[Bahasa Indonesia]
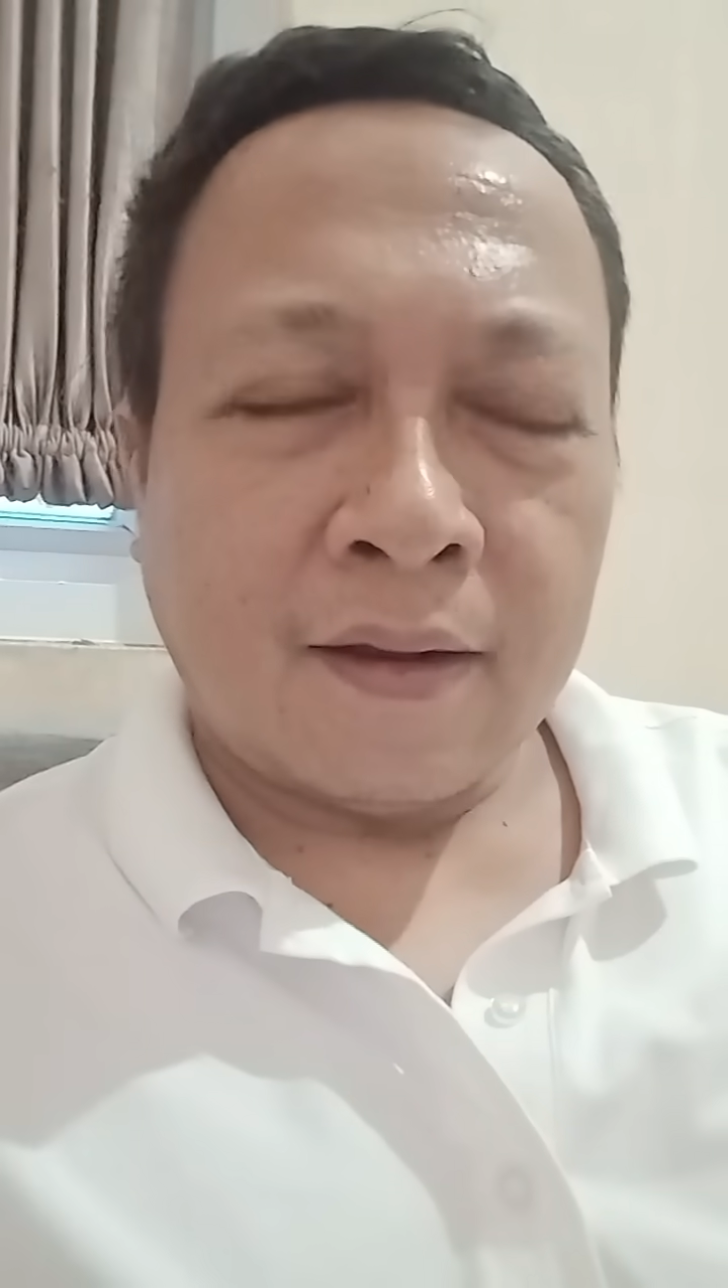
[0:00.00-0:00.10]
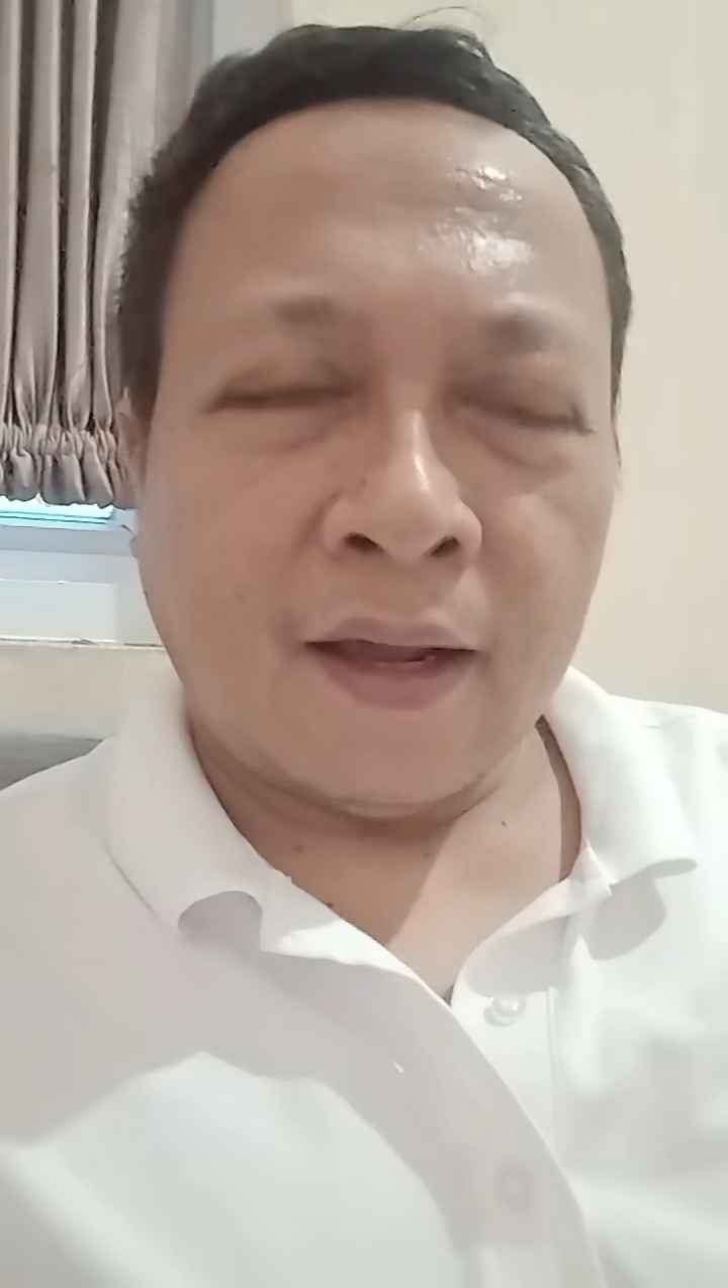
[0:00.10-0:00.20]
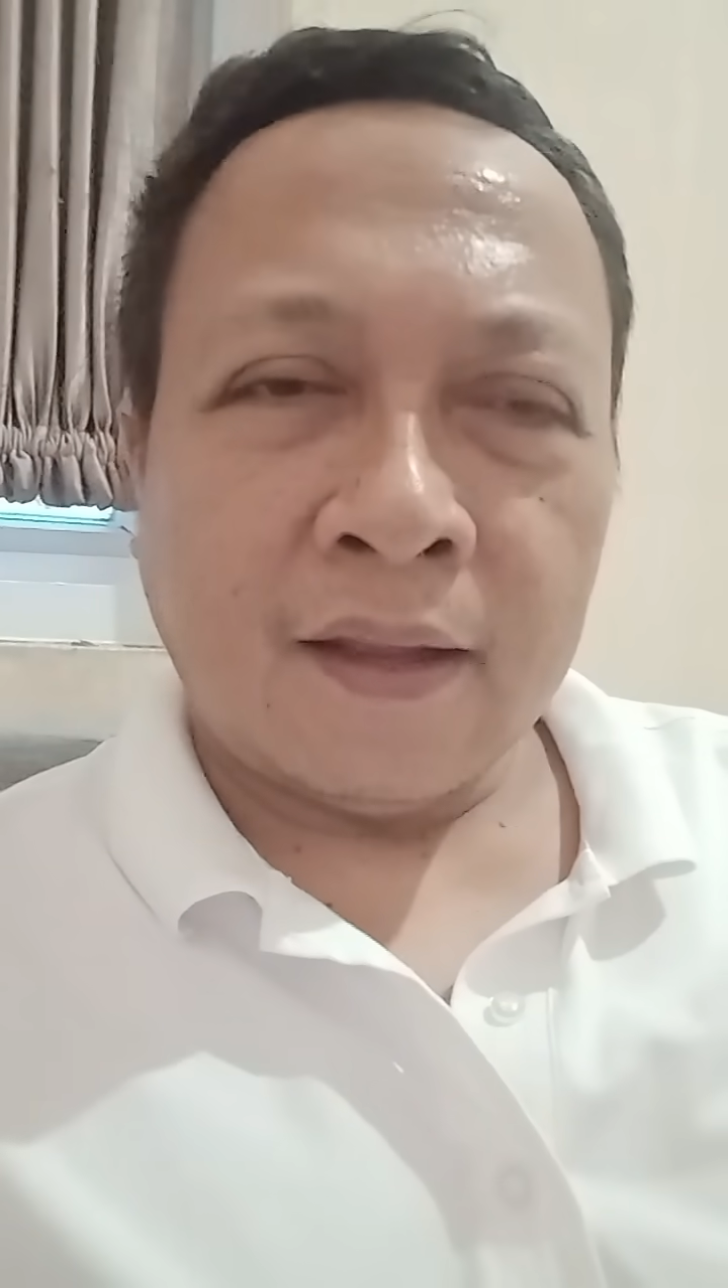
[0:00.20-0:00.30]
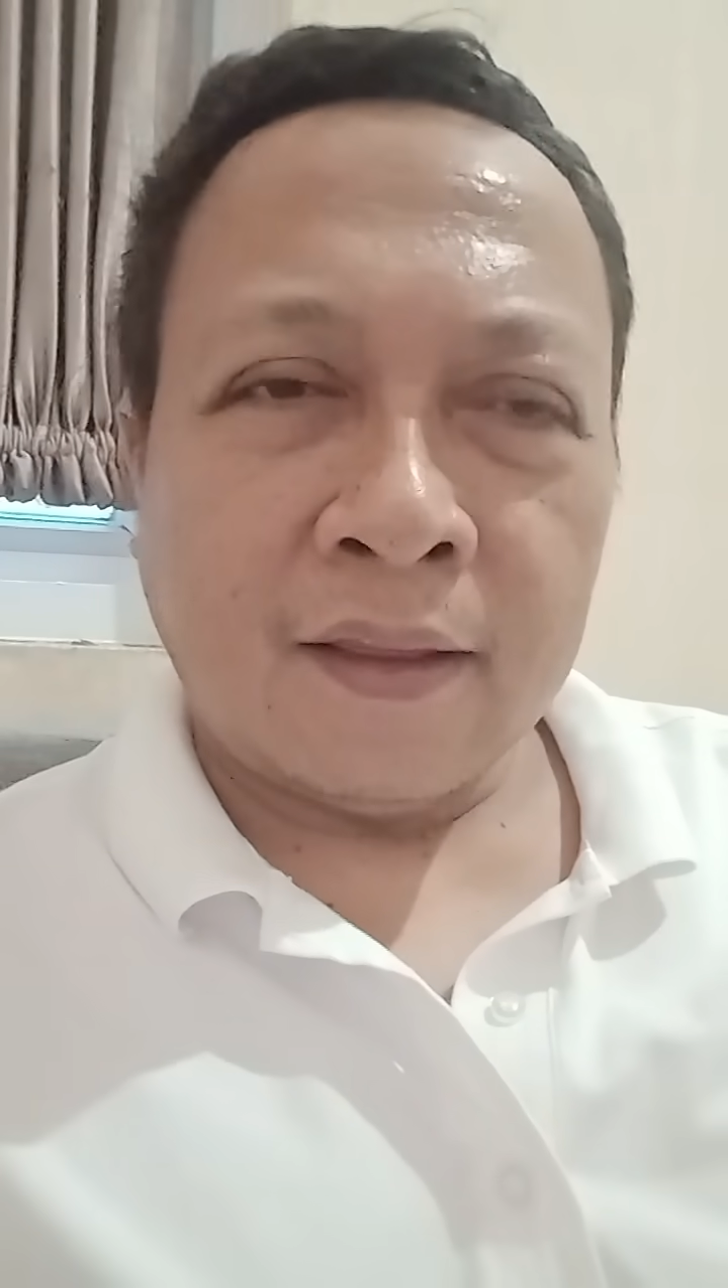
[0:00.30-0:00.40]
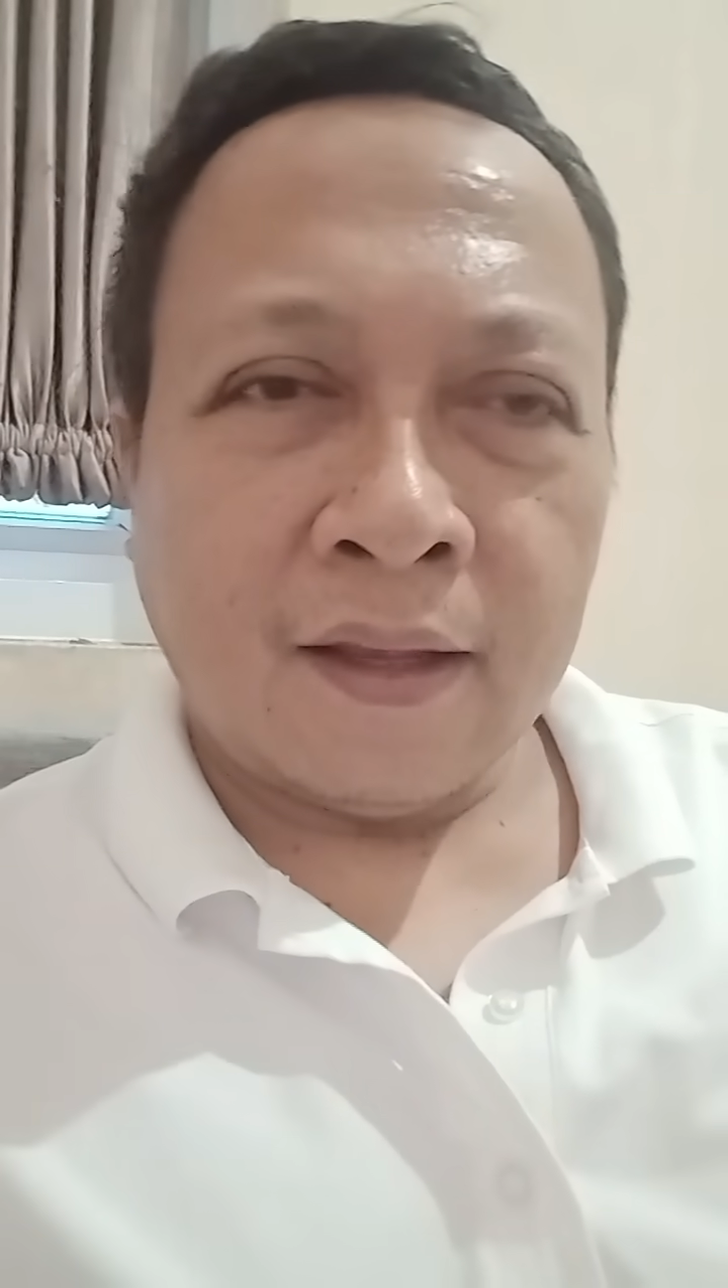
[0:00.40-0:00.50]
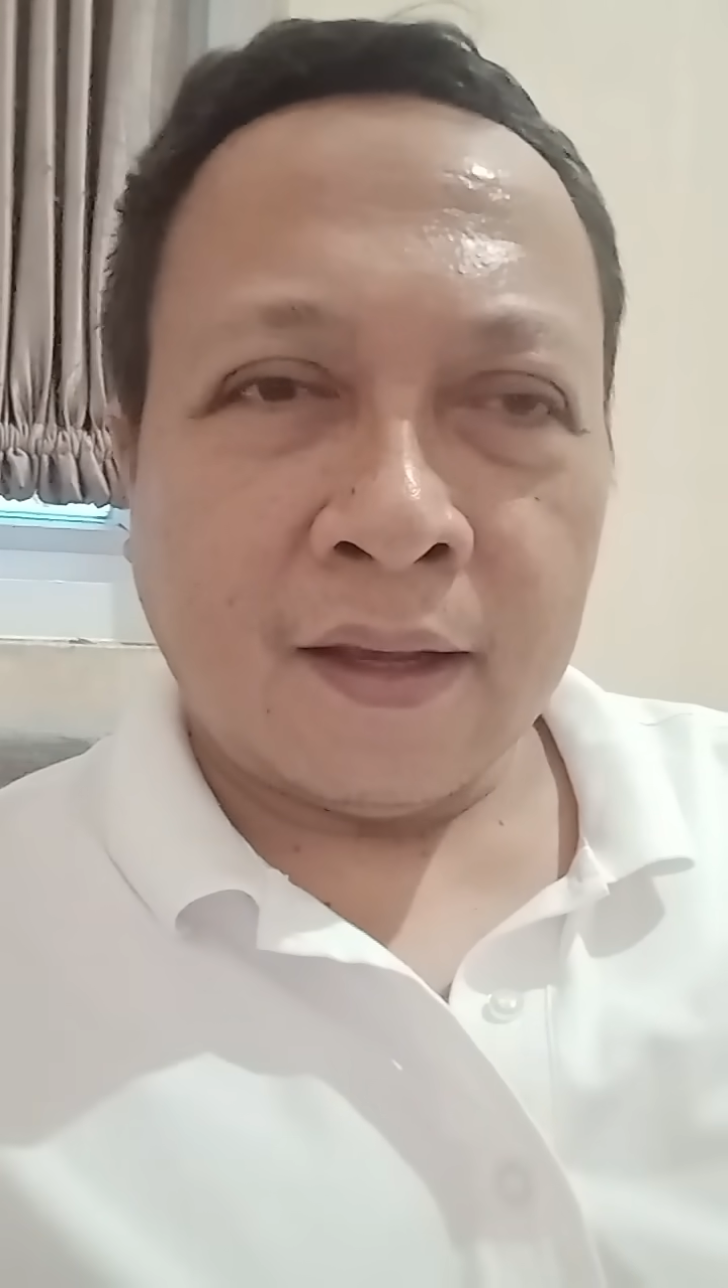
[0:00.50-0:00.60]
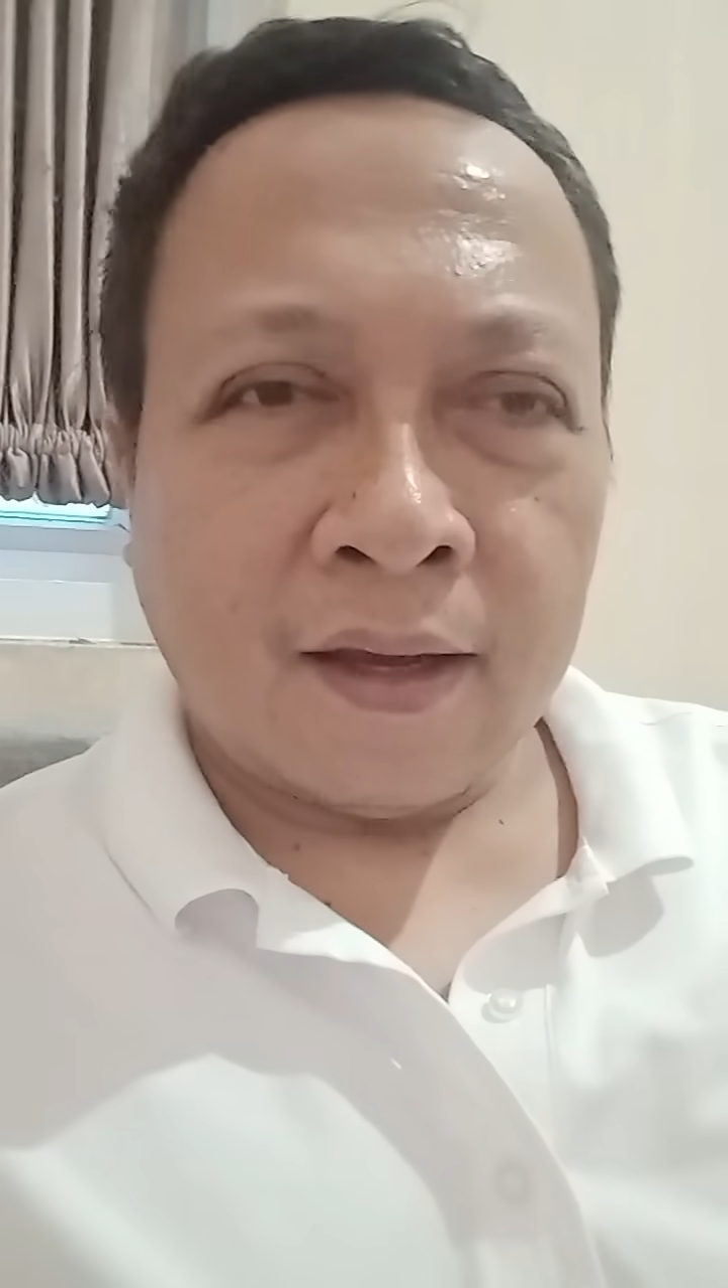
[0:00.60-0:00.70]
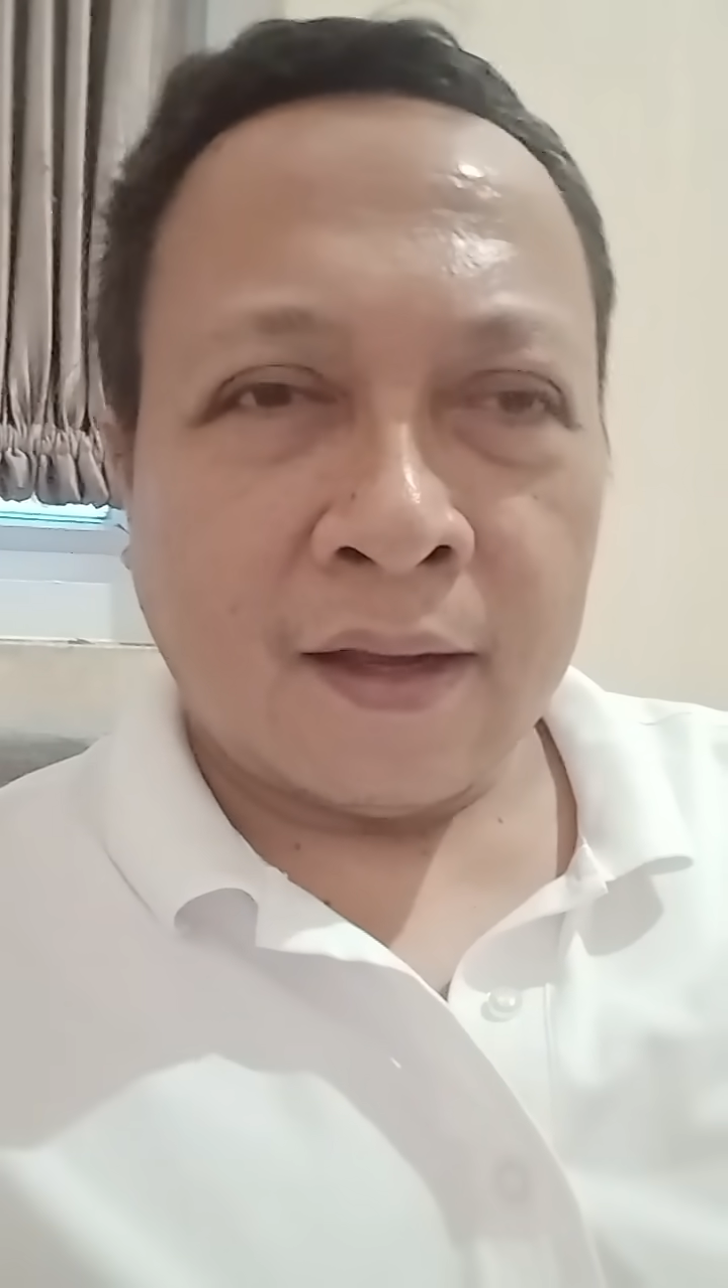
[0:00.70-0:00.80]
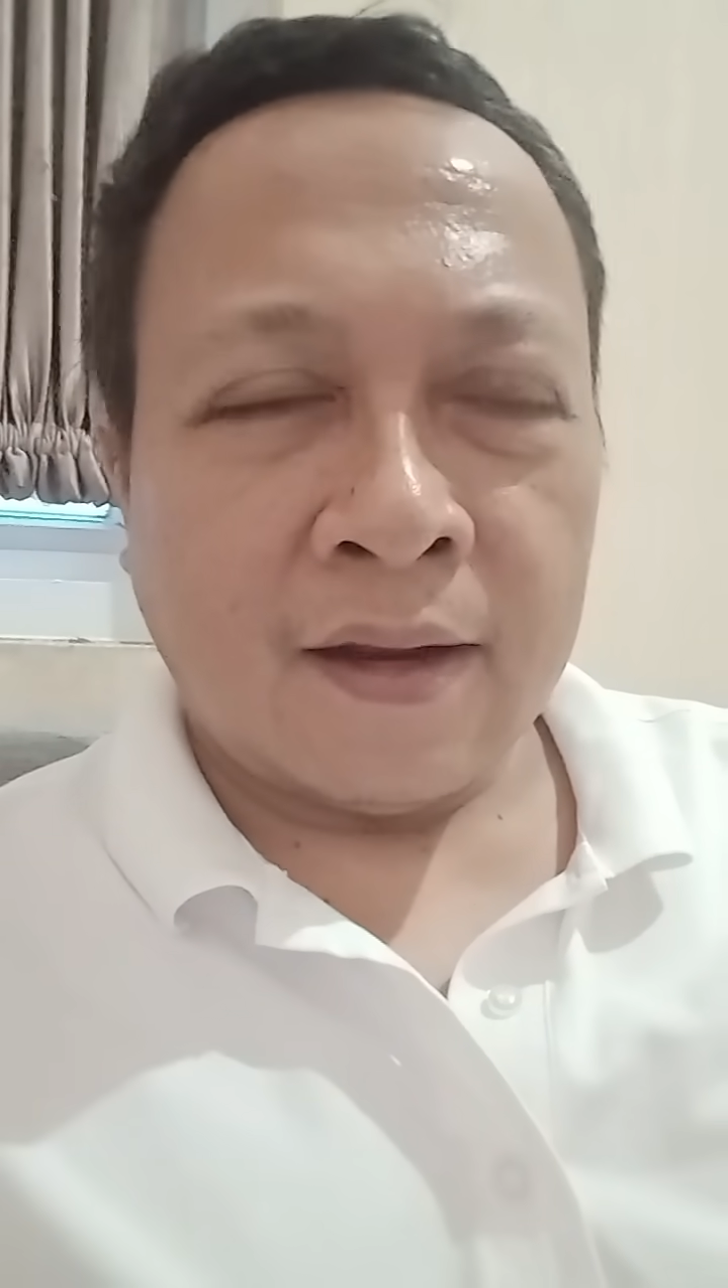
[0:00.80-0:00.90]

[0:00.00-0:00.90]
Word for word: etika